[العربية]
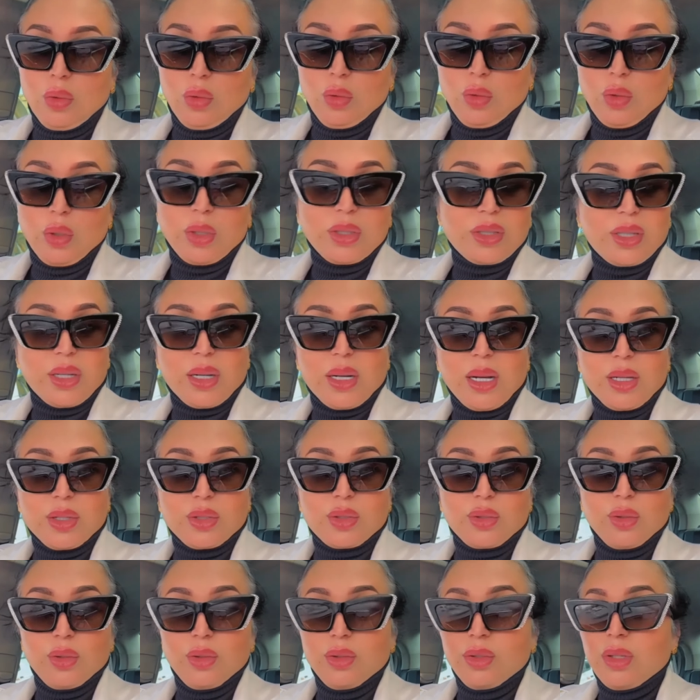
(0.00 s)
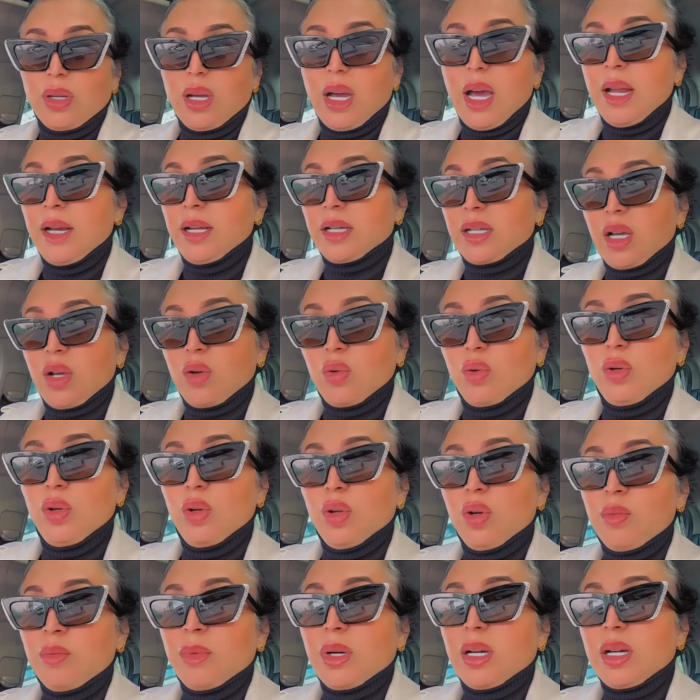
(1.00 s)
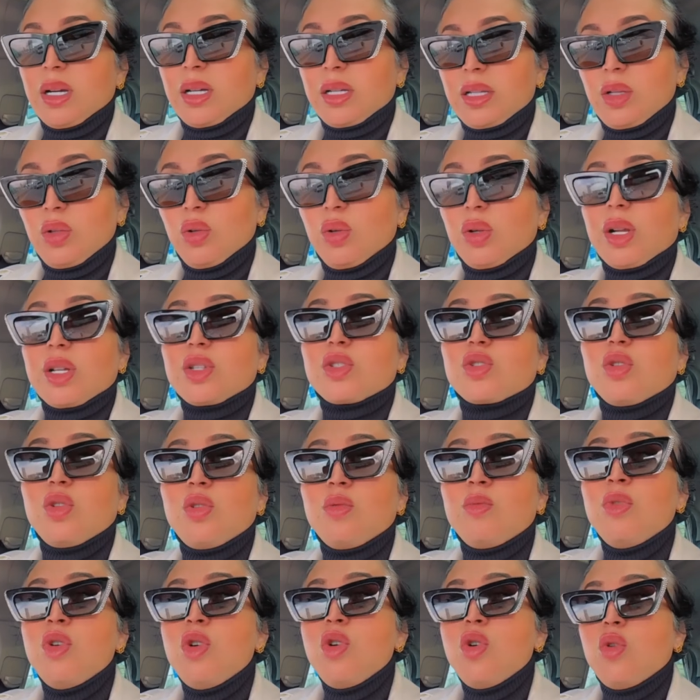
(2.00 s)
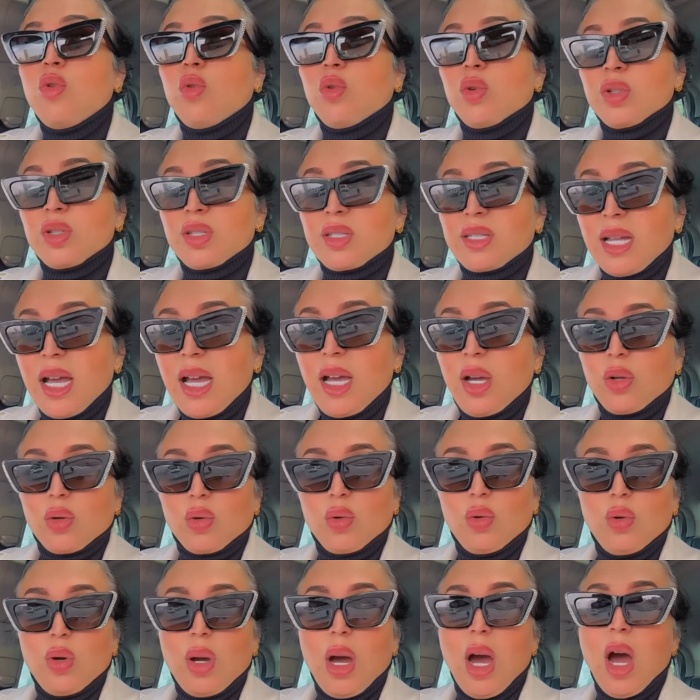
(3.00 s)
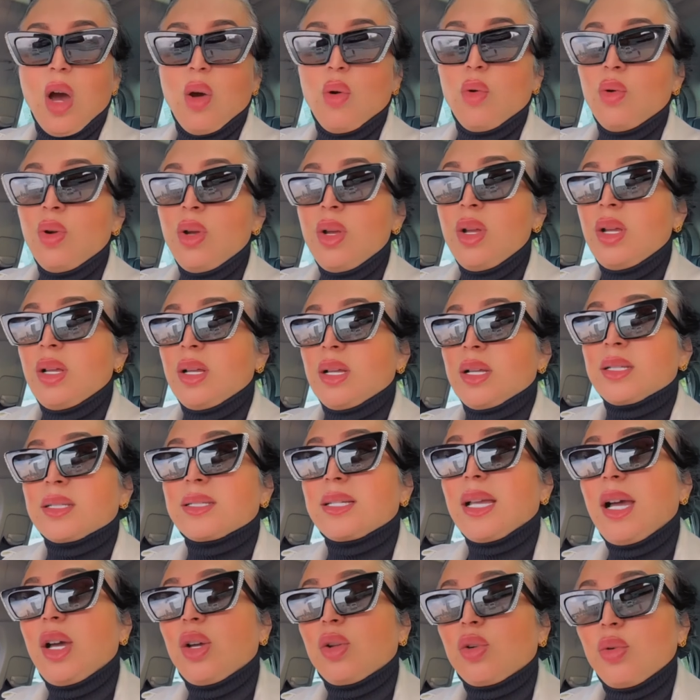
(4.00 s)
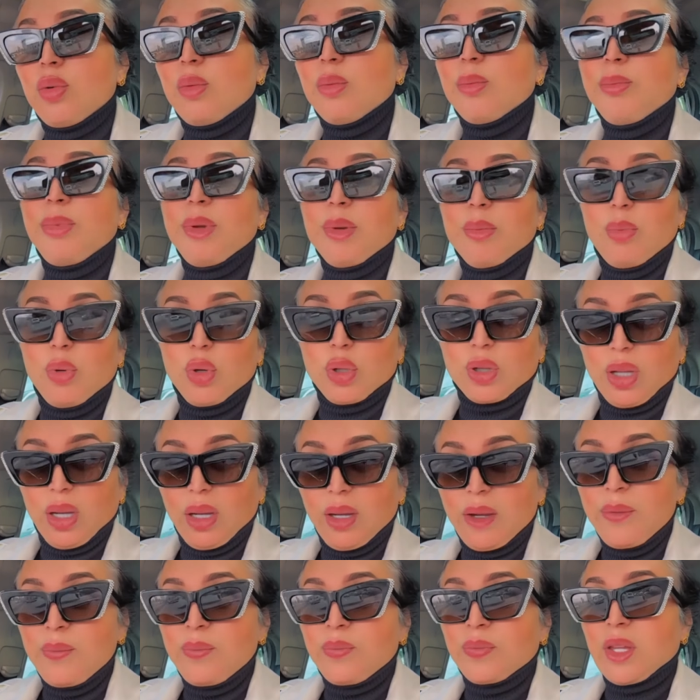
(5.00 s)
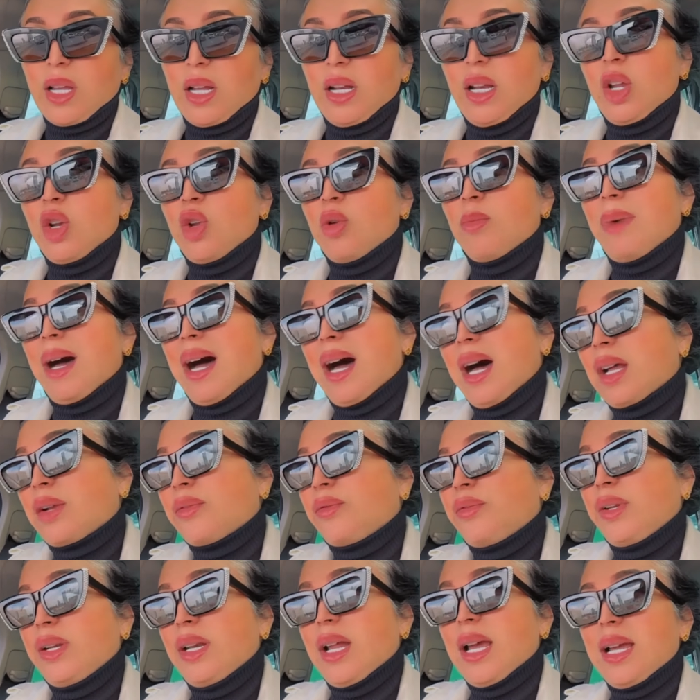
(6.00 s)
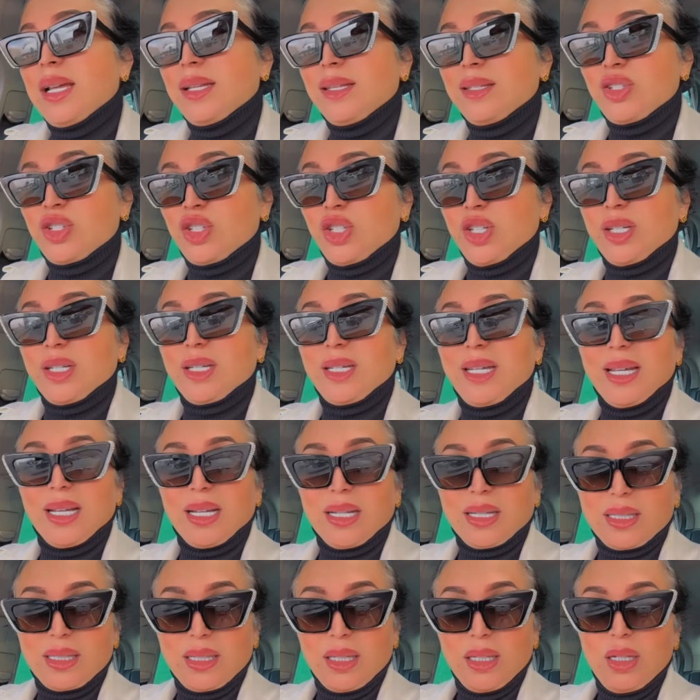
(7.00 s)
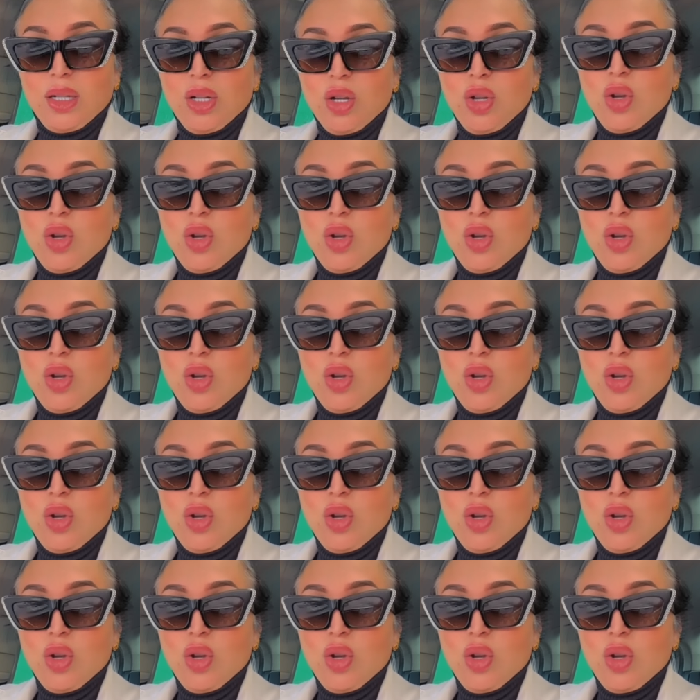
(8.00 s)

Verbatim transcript: وقتل راسو انا كنقول لهم قتلوا راسهم وانتحروا او انتحروا ببطء لانهم عارفين هذا الشيء كيقتل